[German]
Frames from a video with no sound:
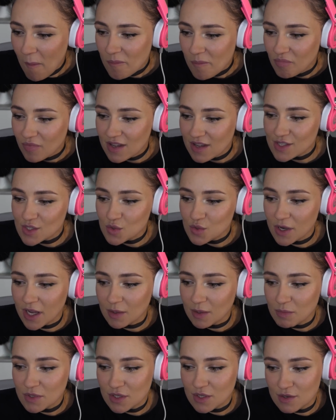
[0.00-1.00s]
es
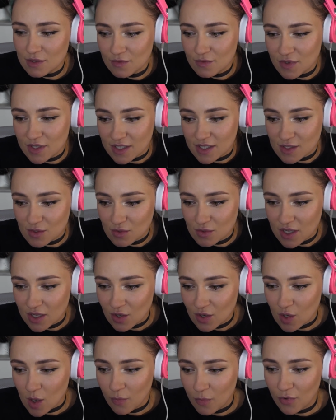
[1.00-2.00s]
triggert mich irgendwie, dass du deine
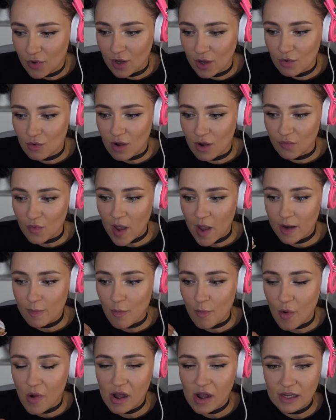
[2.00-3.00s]
Kopfhörer nur auf einem
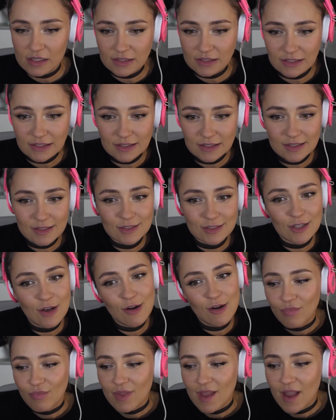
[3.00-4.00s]
Ohr anhast.
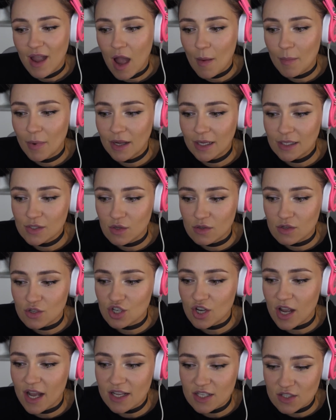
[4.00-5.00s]
Sorry, aber sonst
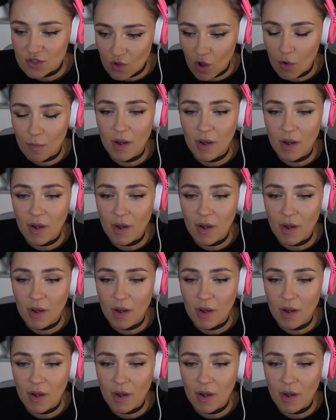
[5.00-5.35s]
schrei ich noch mal